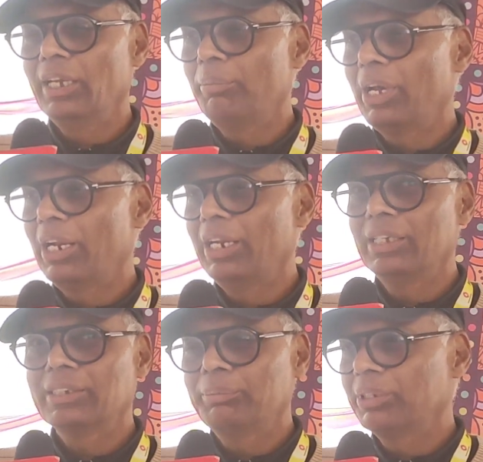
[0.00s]
ये हमारे
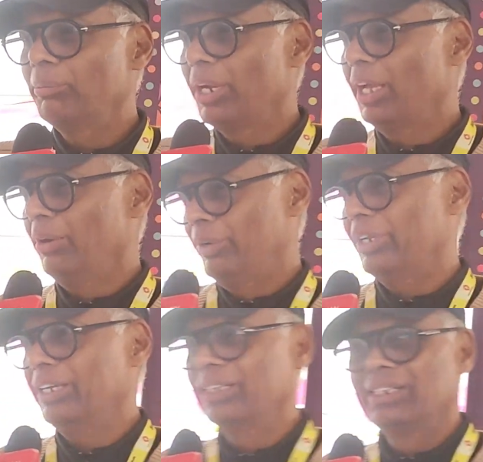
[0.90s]
लिए सबसे बड़ा
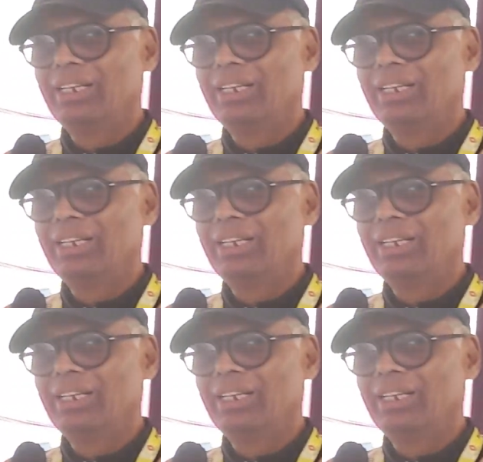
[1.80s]
अवार्ड है